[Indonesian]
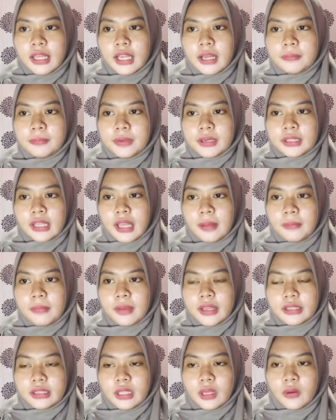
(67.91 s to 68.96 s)
Yang
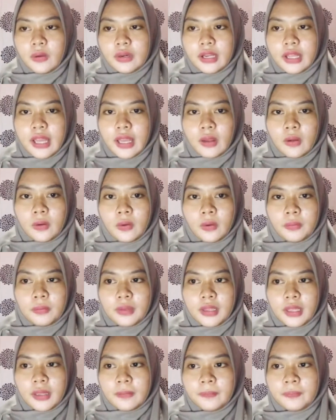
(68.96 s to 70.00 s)
pertama, teori
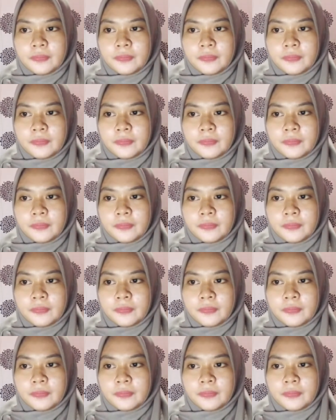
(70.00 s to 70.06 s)
ekonomi.